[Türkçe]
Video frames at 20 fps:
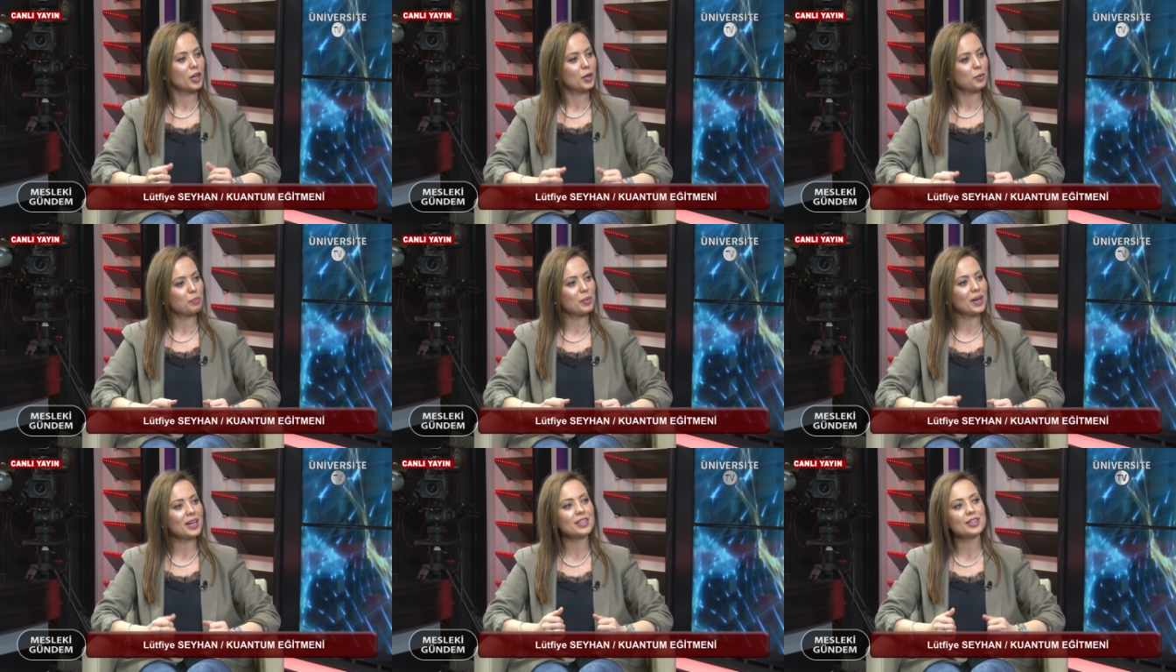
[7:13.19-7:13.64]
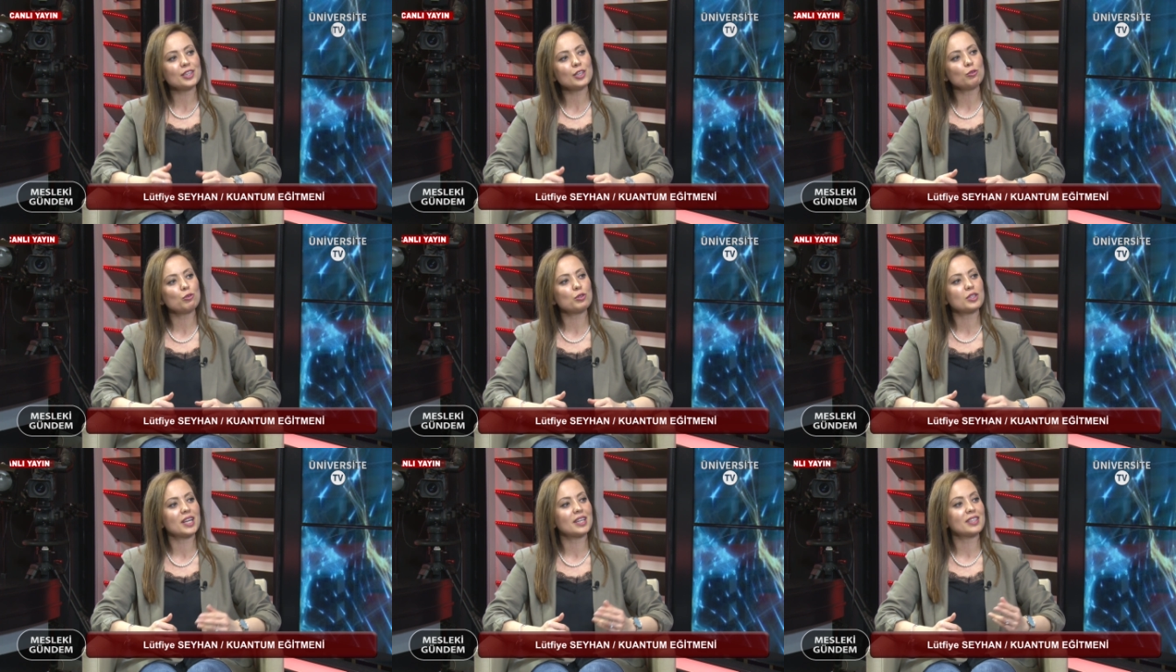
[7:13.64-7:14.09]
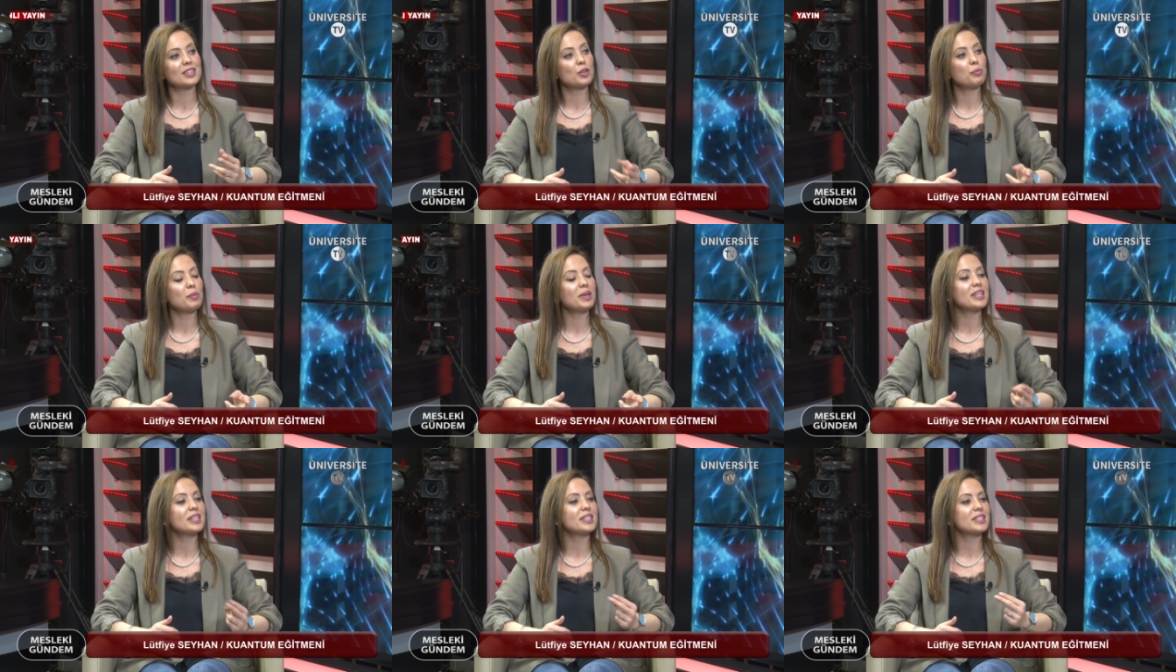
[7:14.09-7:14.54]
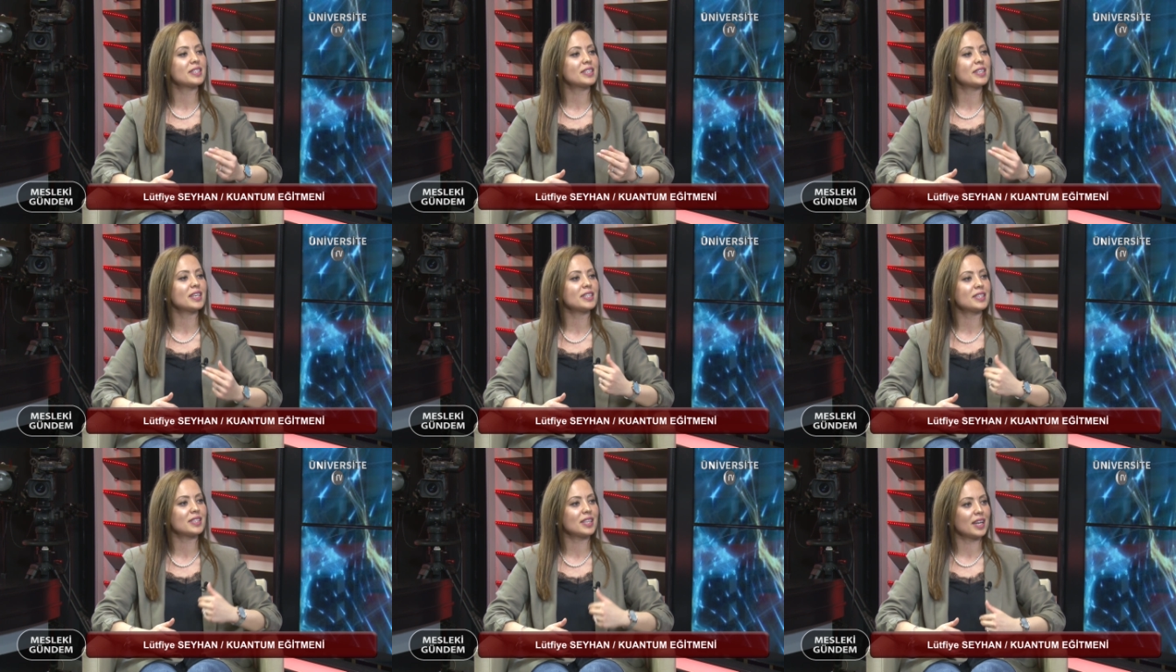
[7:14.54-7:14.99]
Bak ne güzel demek ki
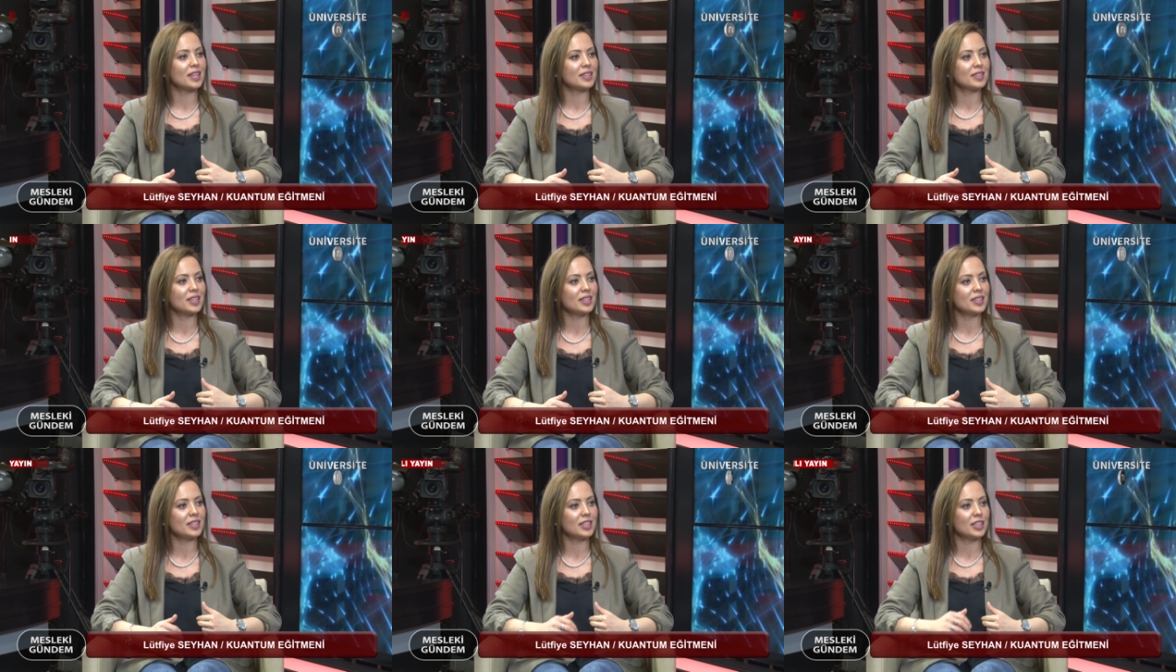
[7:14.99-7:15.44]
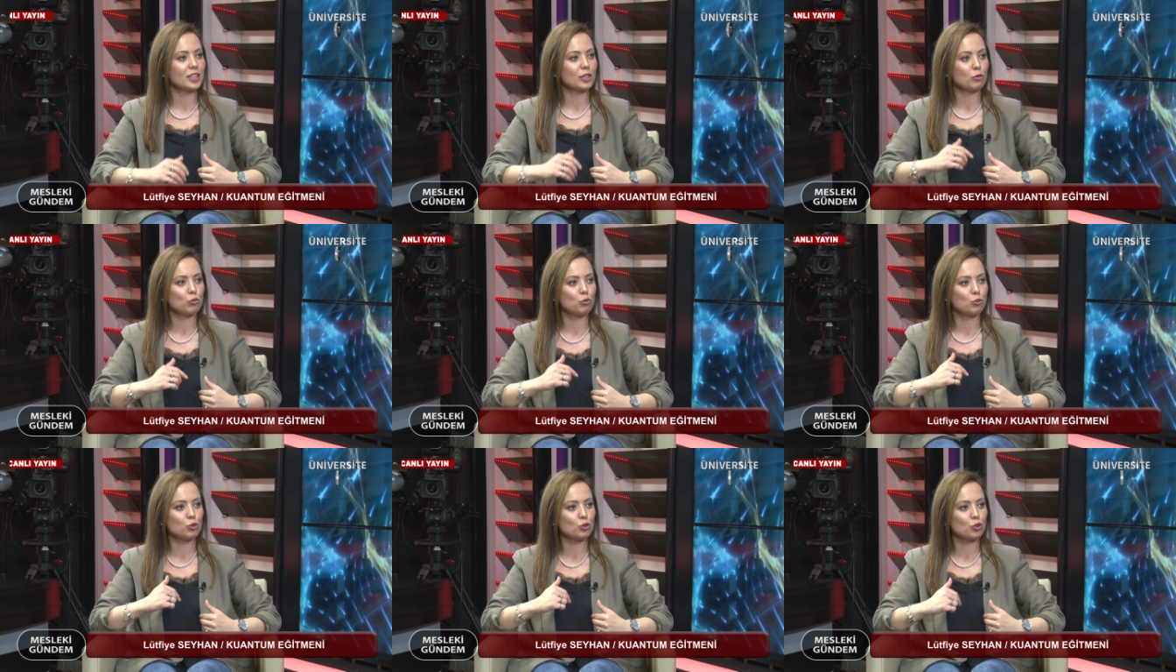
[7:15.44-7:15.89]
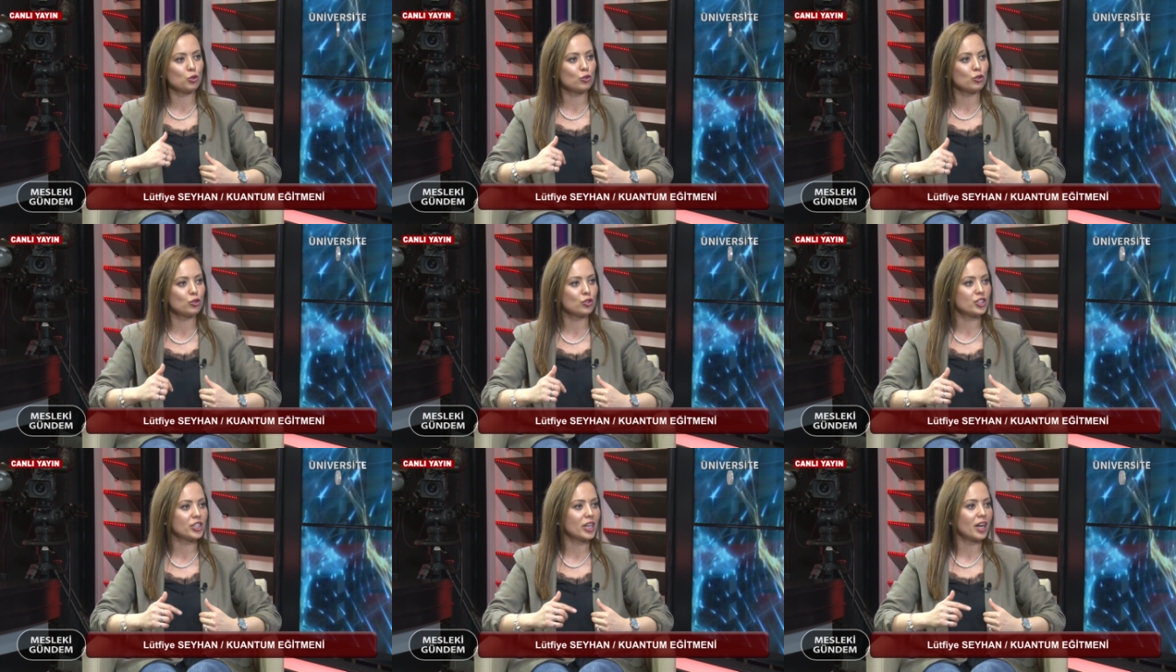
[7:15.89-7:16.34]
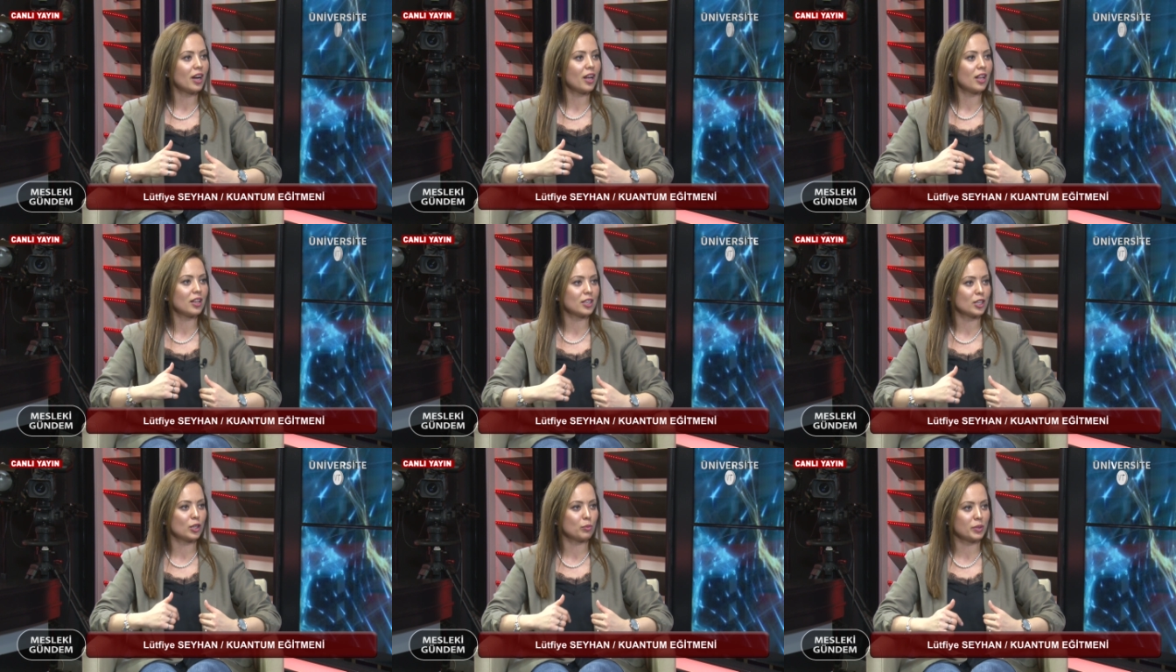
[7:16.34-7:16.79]
sıra sende diye düşünce
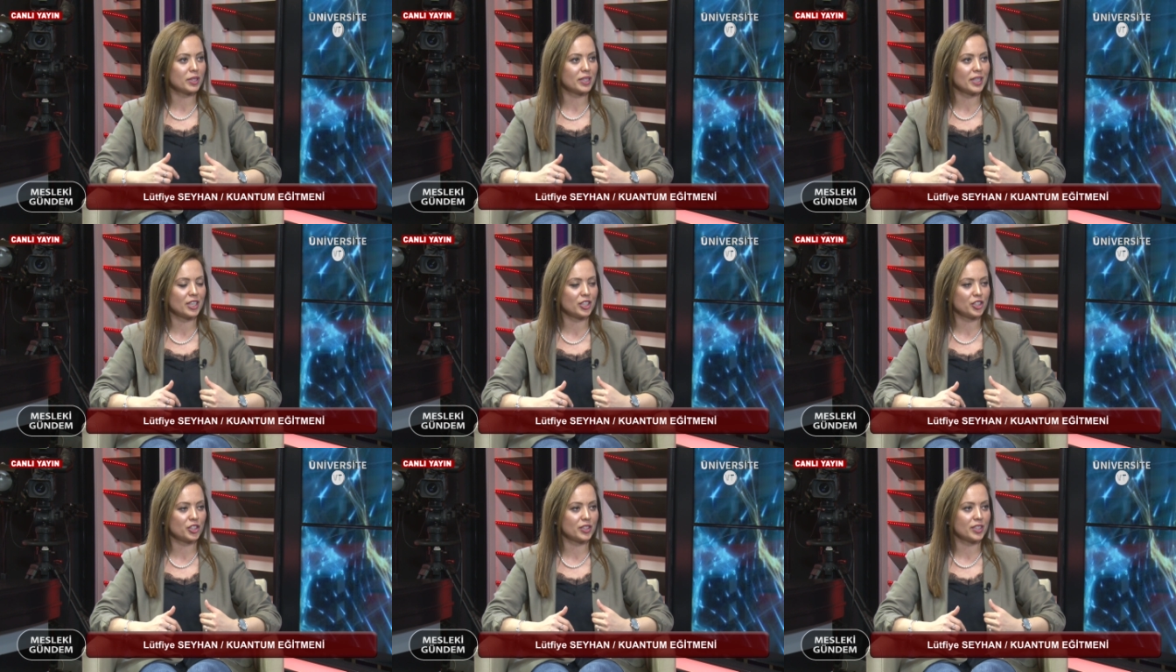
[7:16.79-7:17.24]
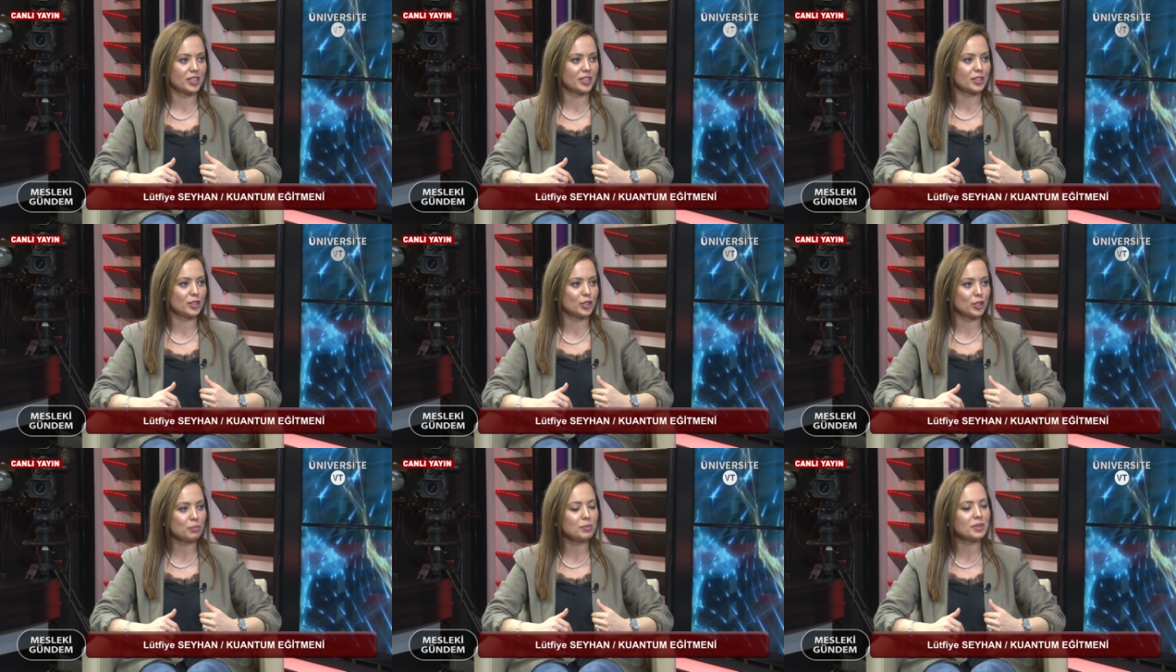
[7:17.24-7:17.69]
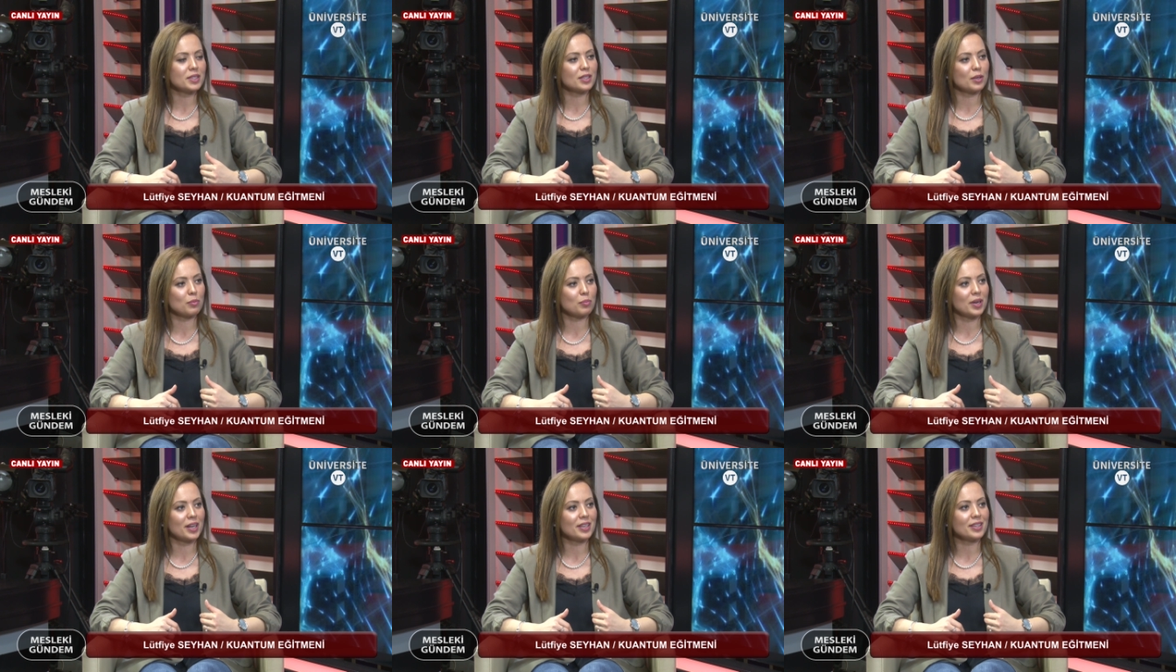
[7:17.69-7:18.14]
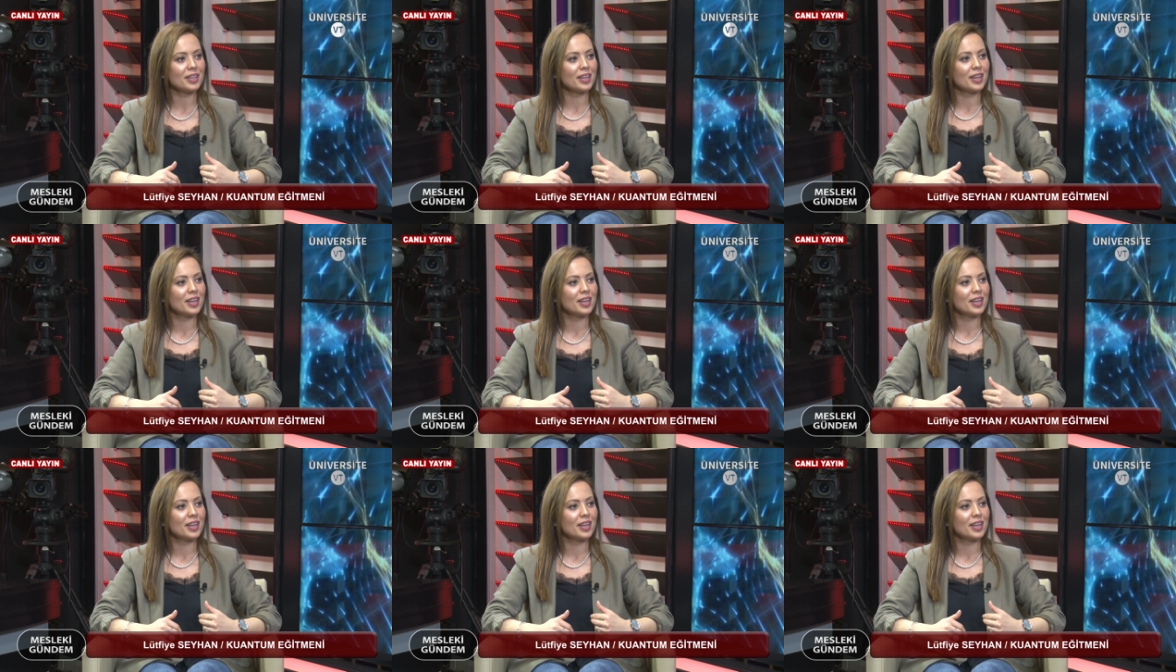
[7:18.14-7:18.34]
algımı değiştirdiğim zaman